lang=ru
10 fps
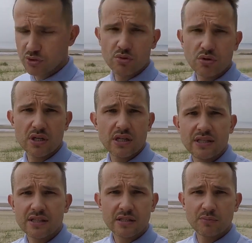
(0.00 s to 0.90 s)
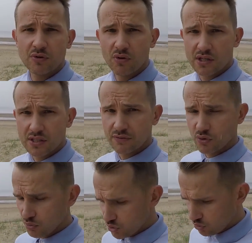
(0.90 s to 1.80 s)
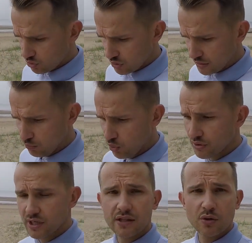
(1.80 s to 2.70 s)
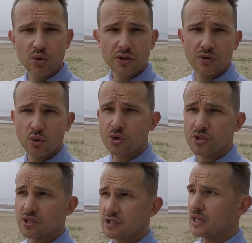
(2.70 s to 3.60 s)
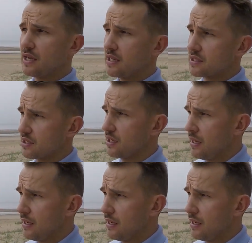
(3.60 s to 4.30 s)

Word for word: что я не сомневался в том, что отбор на этой гонке должен состояться.